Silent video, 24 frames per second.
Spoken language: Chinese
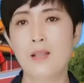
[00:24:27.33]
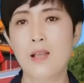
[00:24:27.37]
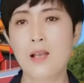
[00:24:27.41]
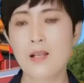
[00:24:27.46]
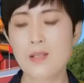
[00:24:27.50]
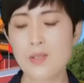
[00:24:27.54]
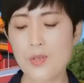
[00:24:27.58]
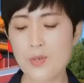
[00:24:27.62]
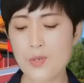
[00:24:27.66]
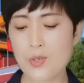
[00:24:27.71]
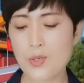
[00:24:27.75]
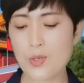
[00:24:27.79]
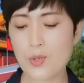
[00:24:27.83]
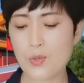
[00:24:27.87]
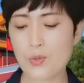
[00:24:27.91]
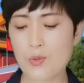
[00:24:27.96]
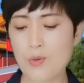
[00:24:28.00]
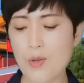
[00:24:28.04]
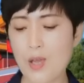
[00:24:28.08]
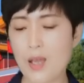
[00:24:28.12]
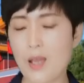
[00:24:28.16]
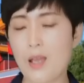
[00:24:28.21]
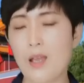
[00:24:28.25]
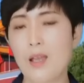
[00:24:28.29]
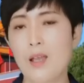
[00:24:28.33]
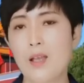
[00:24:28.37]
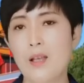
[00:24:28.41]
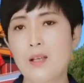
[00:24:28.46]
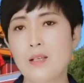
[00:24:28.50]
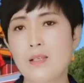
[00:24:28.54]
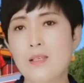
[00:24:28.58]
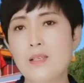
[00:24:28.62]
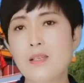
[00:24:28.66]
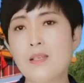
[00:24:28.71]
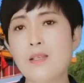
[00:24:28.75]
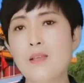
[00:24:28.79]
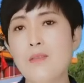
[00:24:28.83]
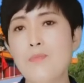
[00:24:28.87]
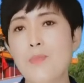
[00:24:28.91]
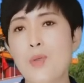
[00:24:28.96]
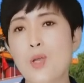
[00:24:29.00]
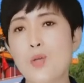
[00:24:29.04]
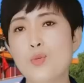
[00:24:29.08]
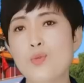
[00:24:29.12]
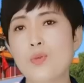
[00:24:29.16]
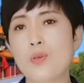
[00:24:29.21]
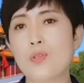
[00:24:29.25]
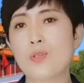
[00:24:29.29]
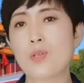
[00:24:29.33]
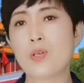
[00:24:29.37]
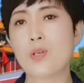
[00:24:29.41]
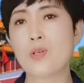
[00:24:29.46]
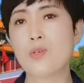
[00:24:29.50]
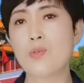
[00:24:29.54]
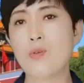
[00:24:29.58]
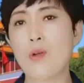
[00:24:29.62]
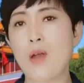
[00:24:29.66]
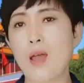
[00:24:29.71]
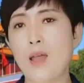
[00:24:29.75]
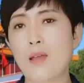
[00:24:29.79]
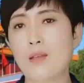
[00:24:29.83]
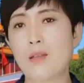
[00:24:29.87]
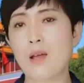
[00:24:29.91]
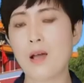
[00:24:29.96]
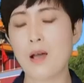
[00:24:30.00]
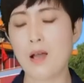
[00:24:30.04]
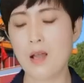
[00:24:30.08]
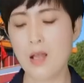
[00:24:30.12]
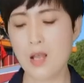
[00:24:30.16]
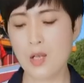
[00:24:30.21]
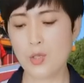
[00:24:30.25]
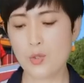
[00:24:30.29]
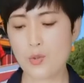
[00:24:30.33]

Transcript: 它就是对习近平所提出来的